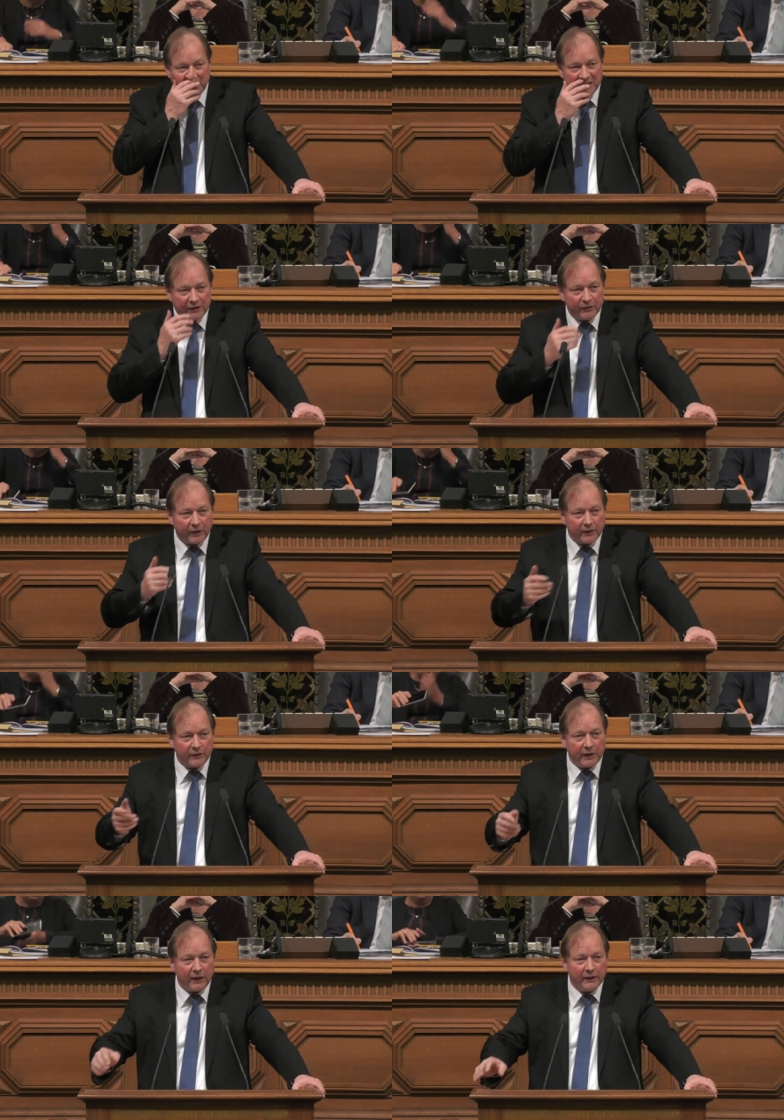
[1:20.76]
Ich frage
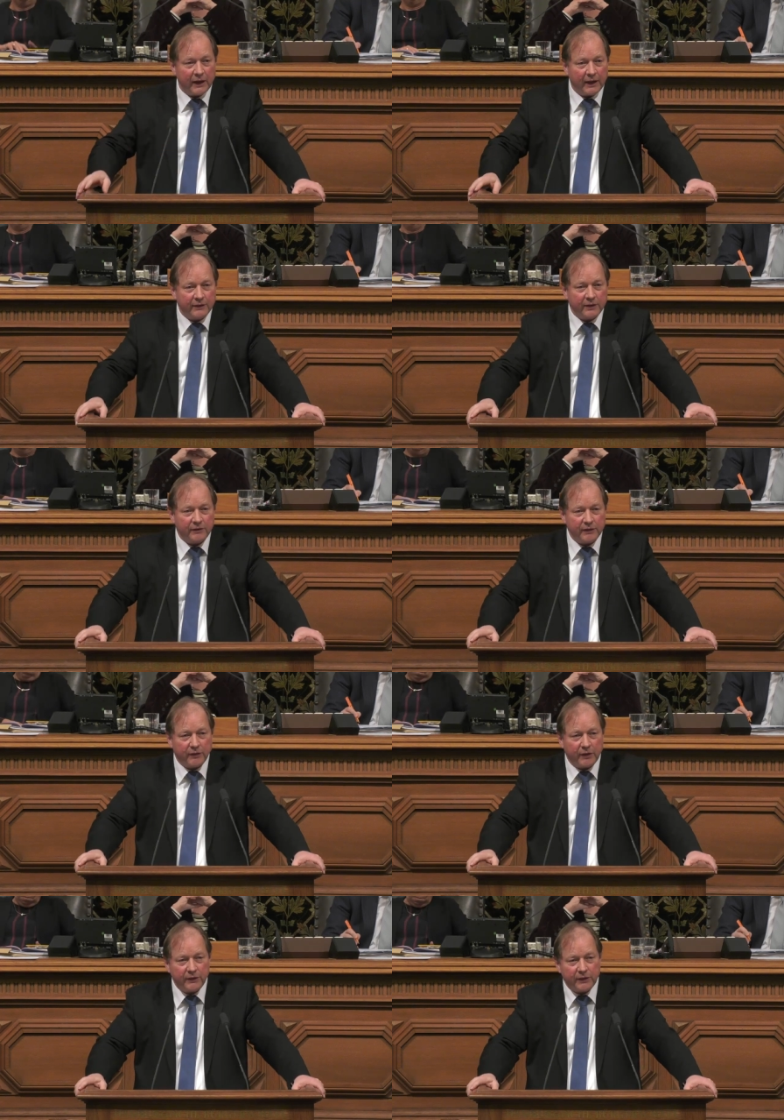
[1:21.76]
Sie allen Ernstes, wie
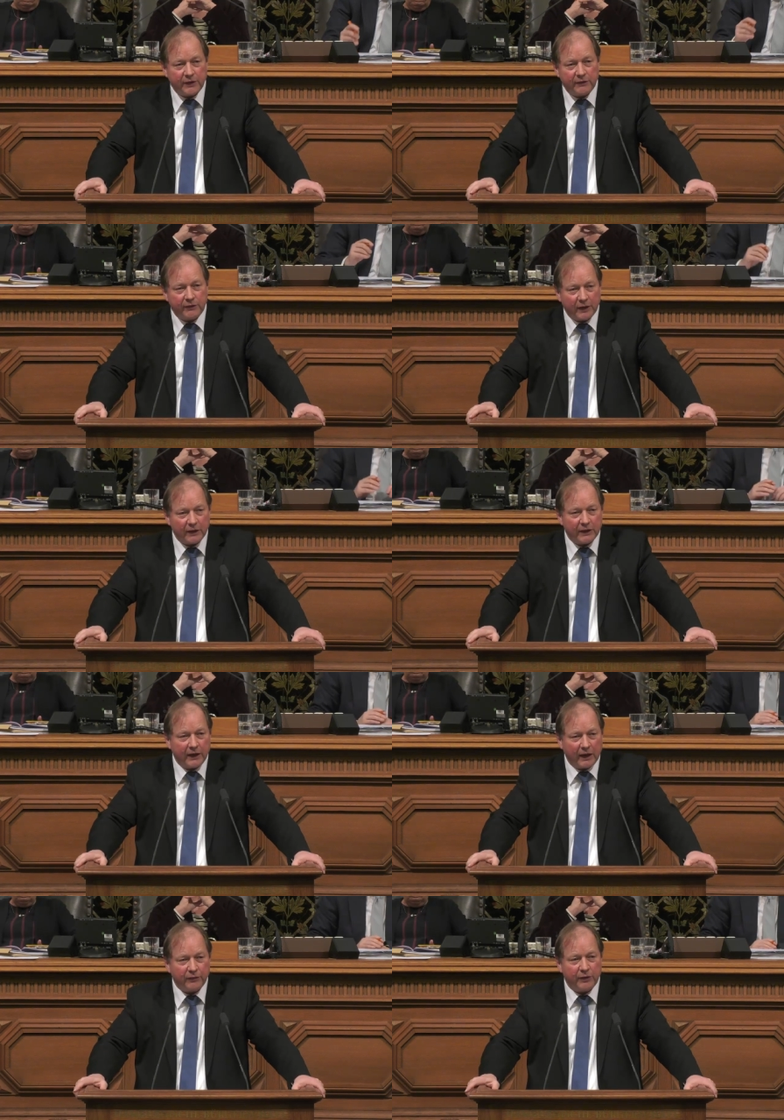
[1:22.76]
wollen Sie denn wirklich
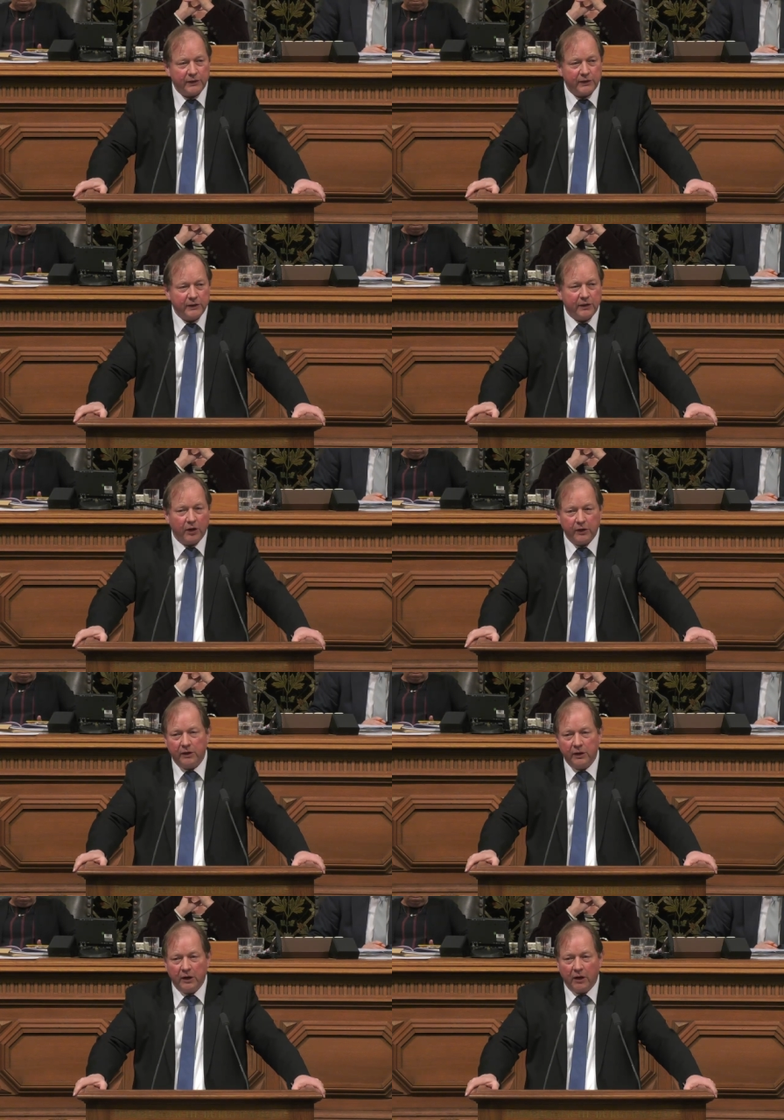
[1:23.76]
nachvollziehen können,
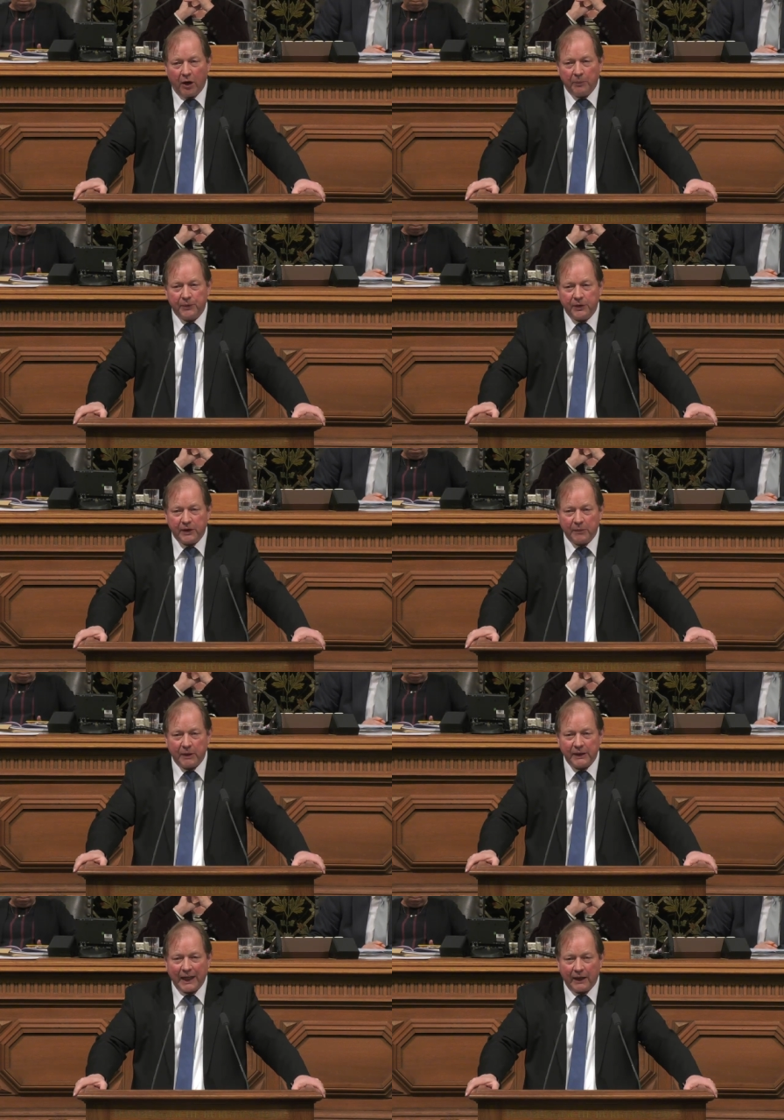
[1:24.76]
ob sich
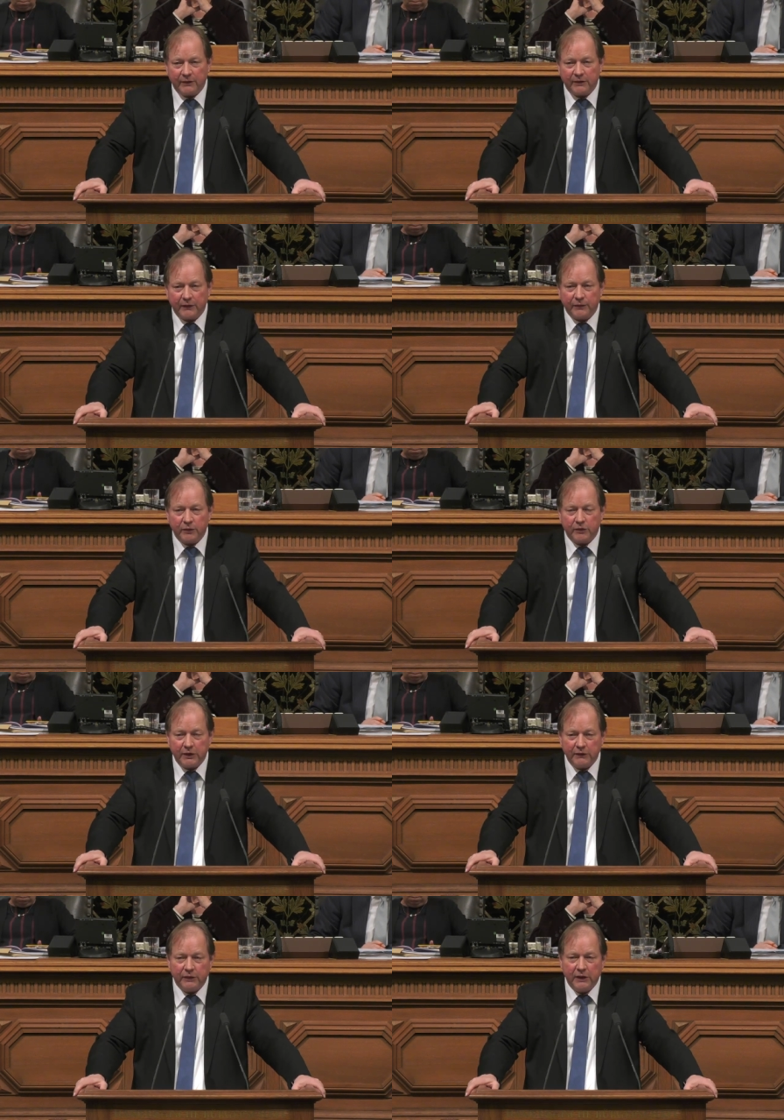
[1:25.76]
jemand ernsthaft und
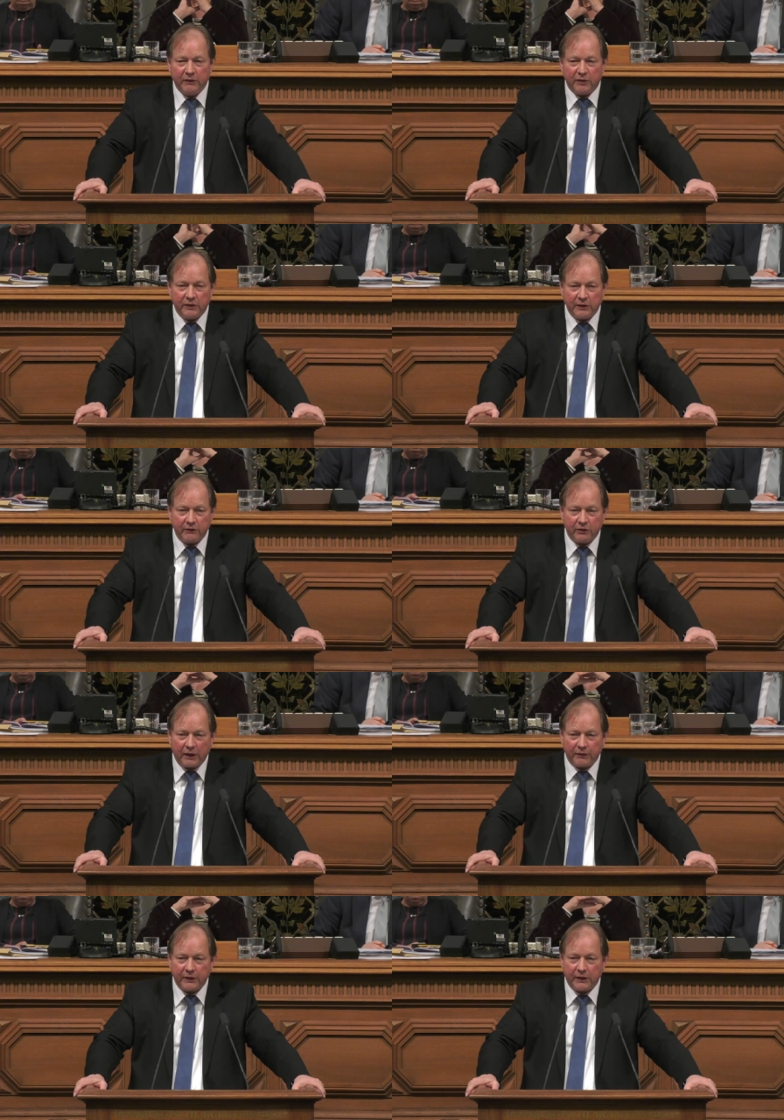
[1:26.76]
tief von diesen
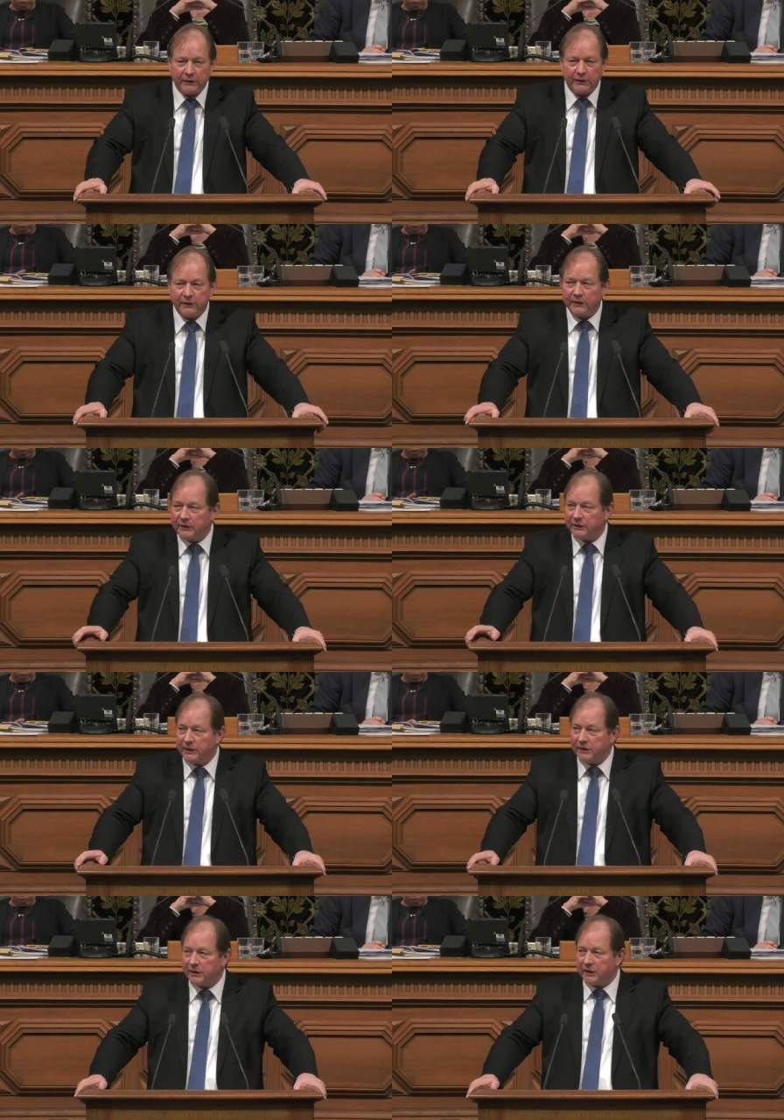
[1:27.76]
Straftaten
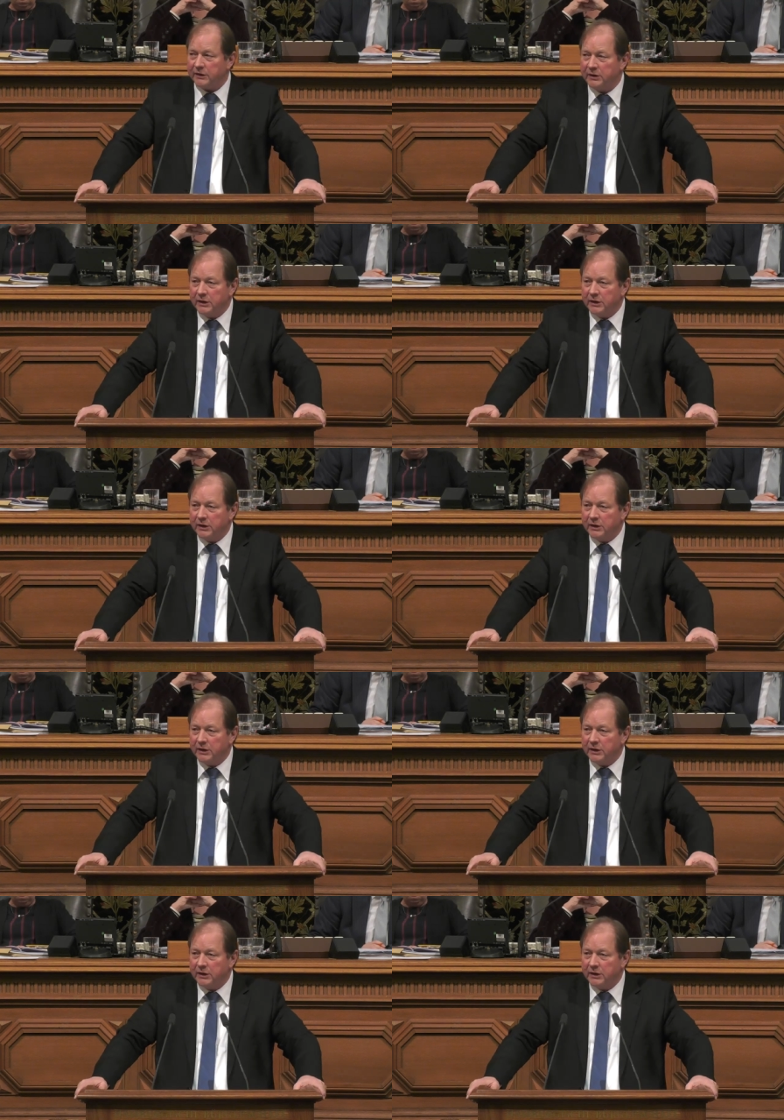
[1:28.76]
distanziert hat.